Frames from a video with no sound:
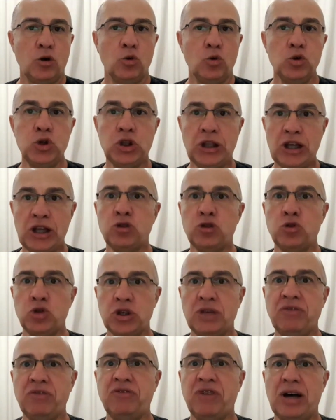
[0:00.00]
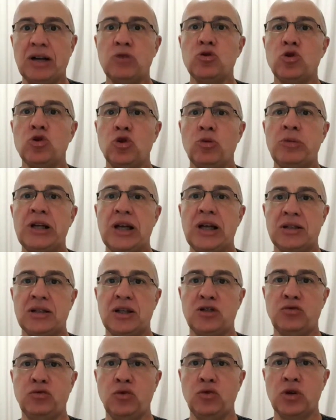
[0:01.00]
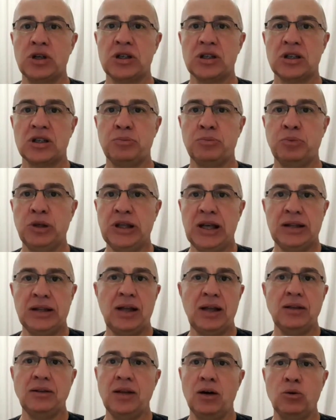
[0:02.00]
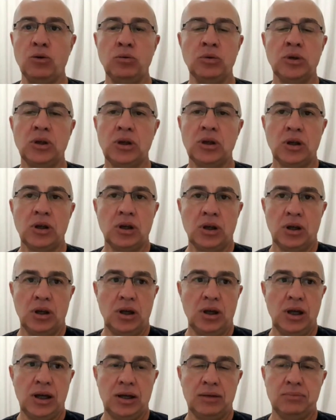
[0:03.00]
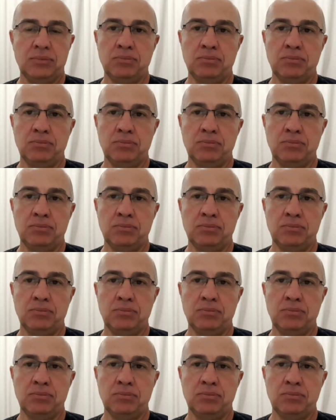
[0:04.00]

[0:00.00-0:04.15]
os textos que falam sobre essas forças, porque até então é,